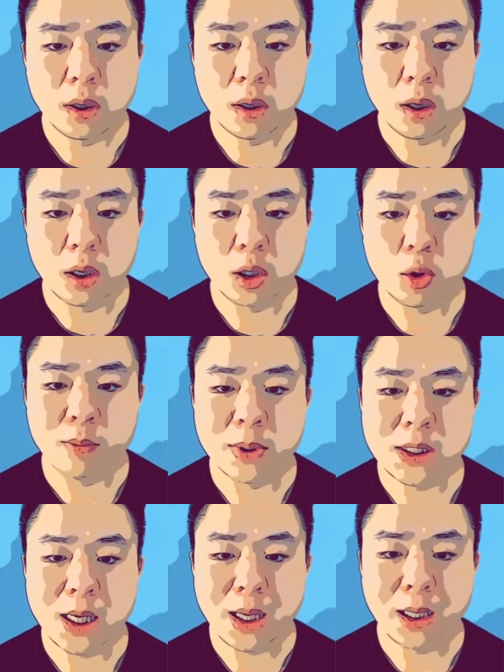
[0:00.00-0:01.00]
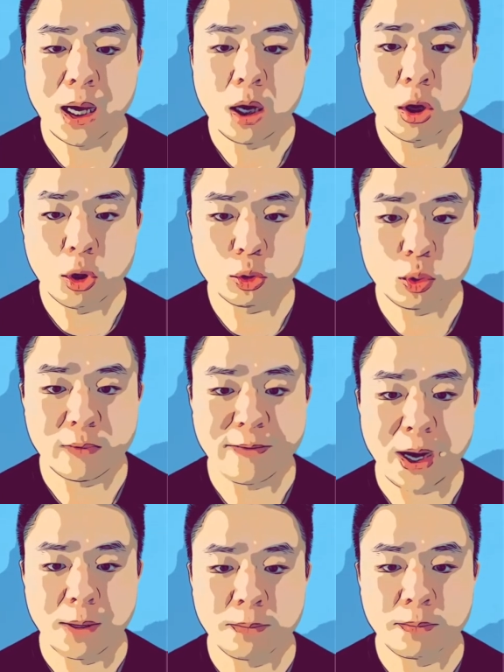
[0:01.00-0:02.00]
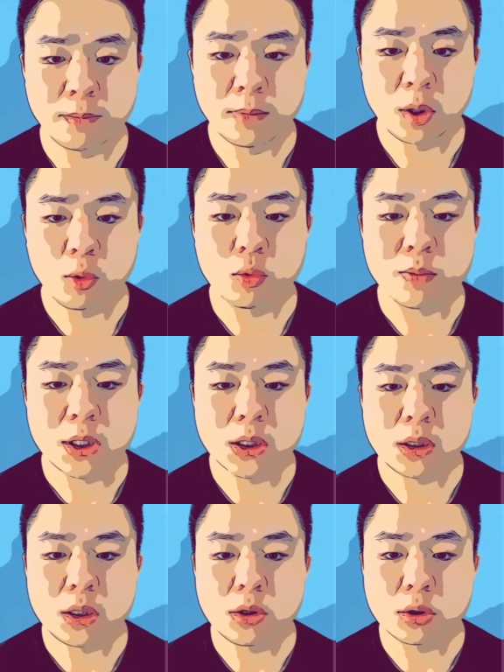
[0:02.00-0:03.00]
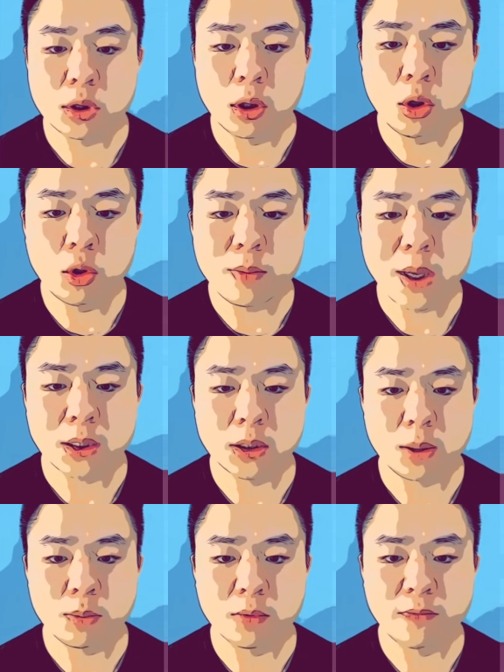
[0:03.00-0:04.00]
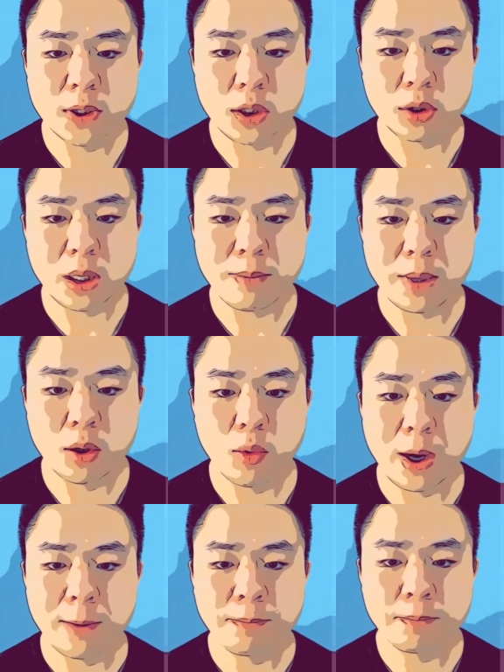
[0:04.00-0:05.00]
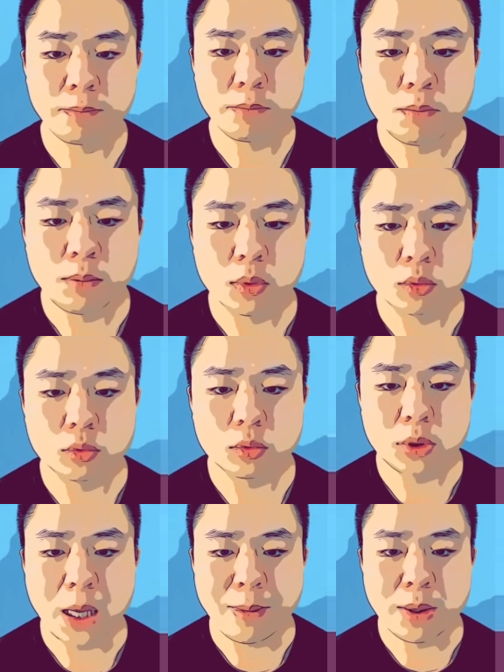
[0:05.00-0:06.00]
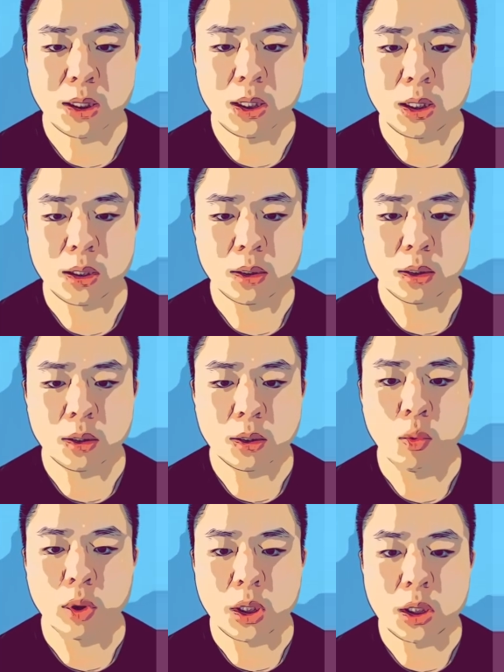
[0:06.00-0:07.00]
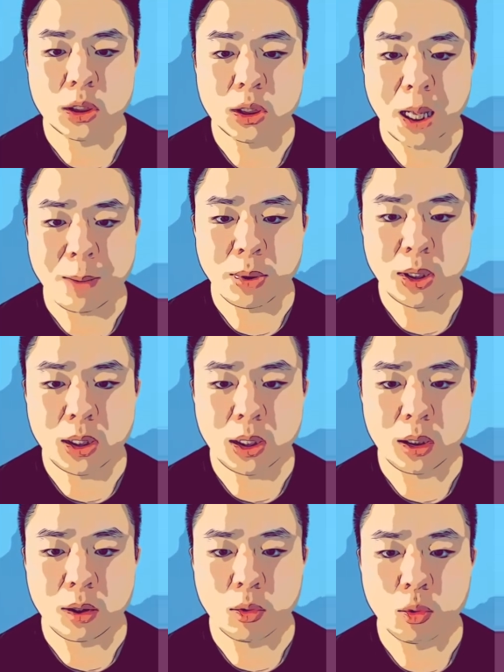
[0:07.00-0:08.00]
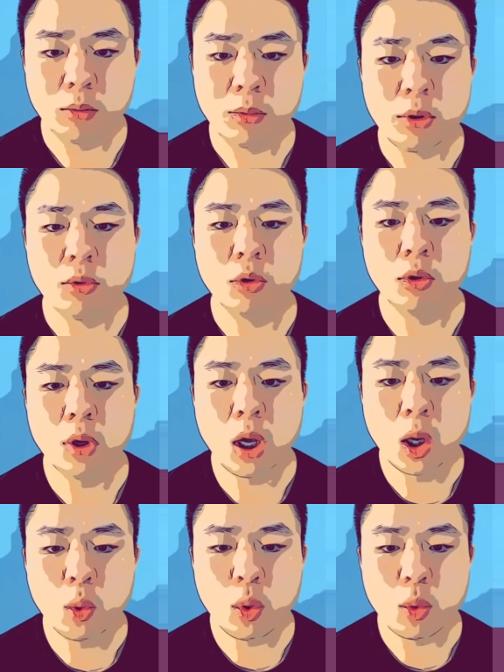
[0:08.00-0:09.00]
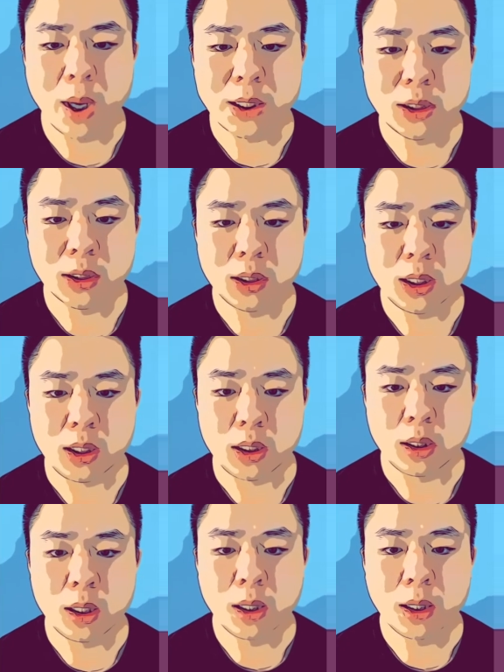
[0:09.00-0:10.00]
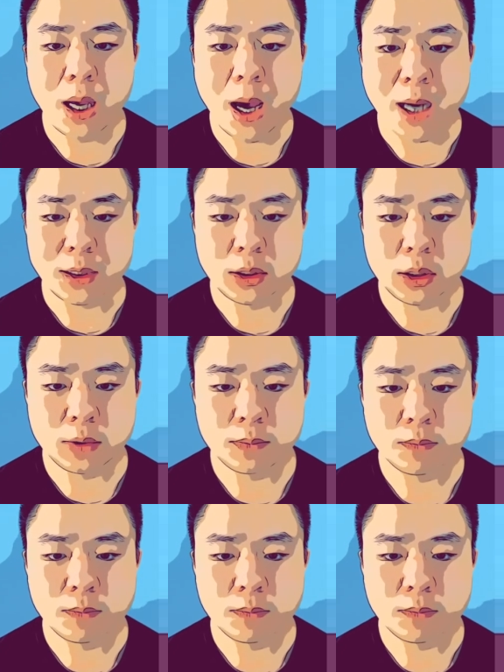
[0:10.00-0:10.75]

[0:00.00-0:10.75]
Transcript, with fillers: 好了，我们再来看后缀法。顾名思义，就是后面这一部分有点变化，比如打喷嚏，我一直打喷嚏，我们用未完成体 kach。